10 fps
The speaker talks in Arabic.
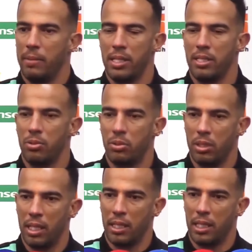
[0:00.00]
ما لازمش
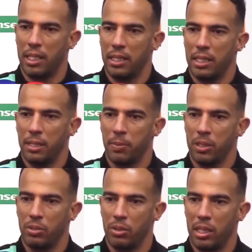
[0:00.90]
تكون هكا هذيك
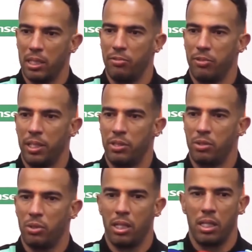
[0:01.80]
ناسيونال دي فوا
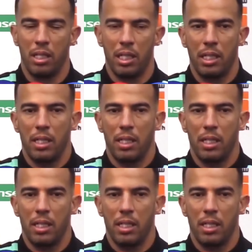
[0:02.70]
نحسوها